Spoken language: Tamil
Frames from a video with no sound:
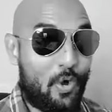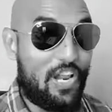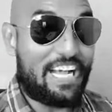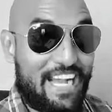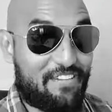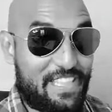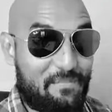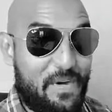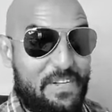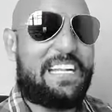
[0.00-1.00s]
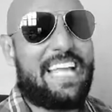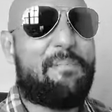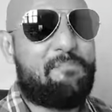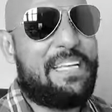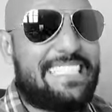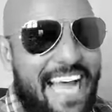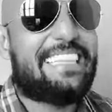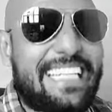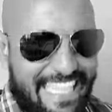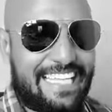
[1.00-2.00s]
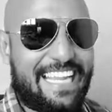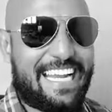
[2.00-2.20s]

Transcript: ஸ்டூல கவுத்தி போட்டு டப்பி சாதின்னு